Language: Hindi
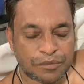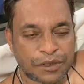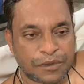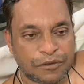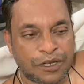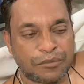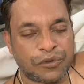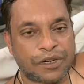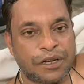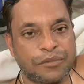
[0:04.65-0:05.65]
मैं
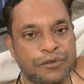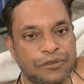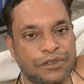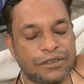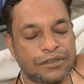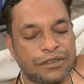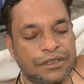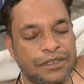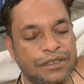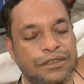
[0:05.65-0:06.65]
भगवानपुर रायपुर
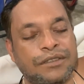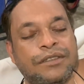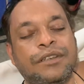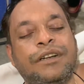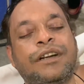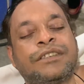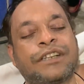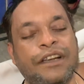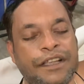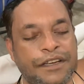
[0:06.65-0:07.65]
उत्तर
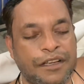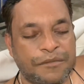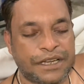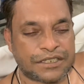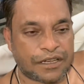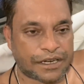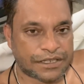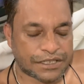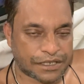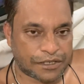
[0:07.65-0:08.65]
इंडस्ट्रियल एरिया में एचआर
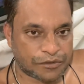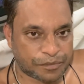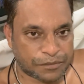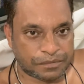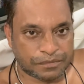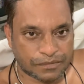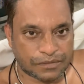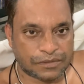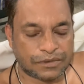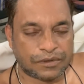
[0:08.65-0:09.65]
एग्जीक्यूटिव का
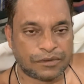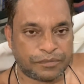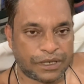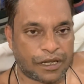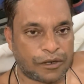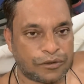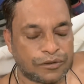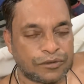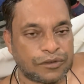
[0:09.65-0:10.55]
फिलहाल हूँ